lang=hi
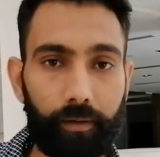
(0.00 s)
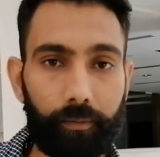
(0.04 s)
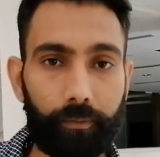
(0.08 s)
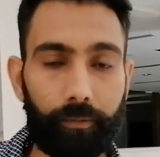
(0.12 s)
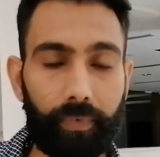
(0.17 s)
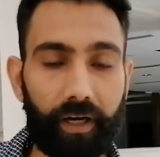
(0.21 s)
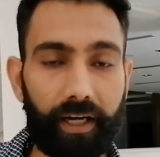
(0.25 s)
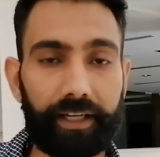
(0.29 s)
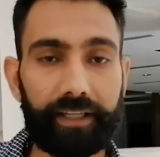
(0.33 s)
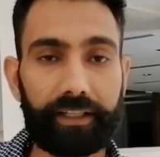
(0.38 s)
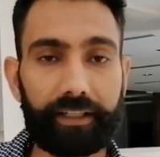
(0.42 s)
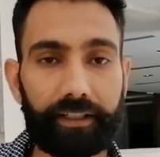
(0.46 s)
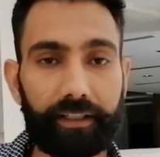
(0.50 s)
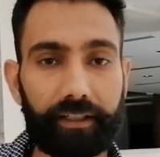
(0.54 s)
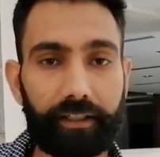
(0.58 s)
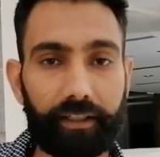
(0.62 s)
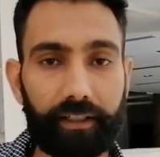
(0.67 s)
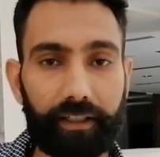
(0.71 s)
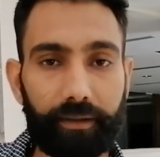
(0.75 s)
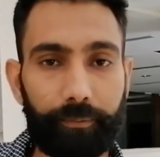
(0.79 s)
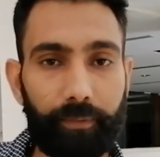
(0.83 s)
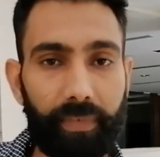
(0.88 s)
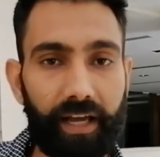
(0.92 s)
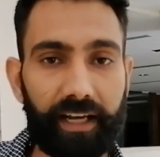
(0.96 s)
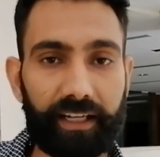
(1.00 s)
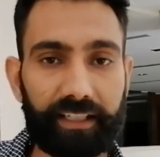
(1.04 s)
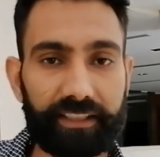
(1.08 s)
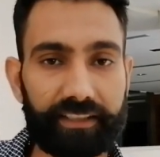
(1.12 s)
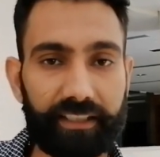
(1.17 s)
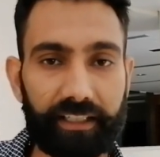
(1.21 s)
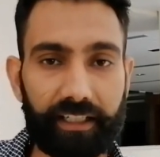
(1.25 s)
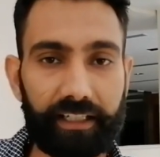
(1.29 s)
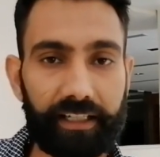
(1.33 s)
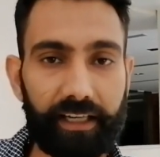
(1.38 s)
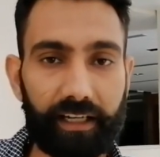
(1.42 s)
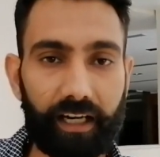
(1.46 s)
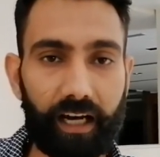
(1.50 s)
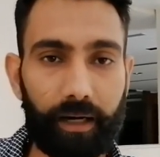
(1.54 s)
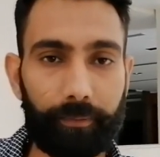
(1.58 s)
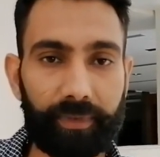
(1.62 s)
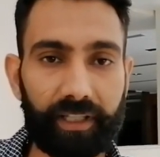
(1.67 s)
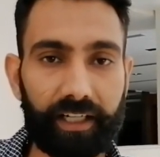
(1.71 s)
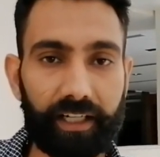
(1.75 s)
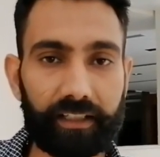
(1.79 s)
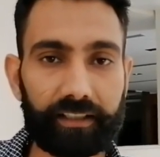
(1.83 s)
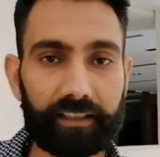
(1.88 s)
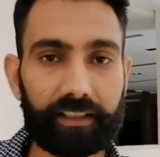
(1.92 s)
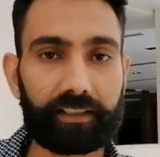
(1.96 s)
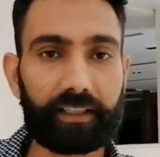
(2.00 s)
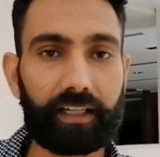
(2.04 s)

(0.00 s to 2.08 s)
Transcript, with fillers: भाई मैं किसी के लिए काम नहीं करता